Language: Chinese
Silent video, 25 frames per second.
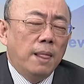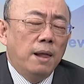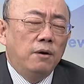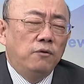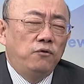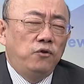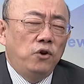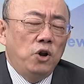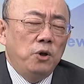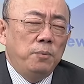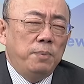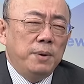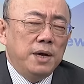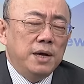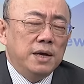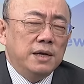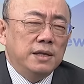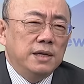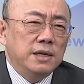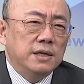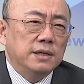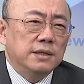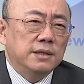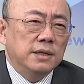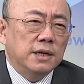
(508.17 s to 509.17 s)
菲律宾，一
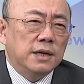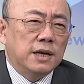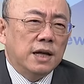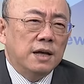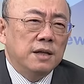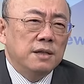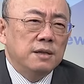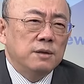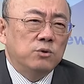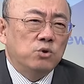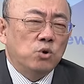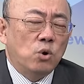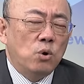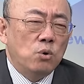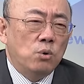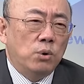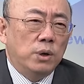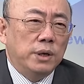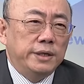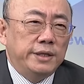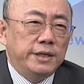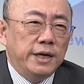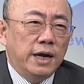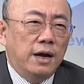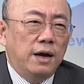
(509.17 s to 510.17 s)
定是跟中
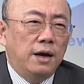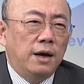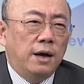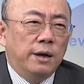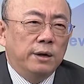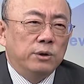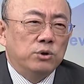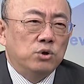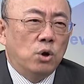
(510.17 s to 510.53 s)
国讲好，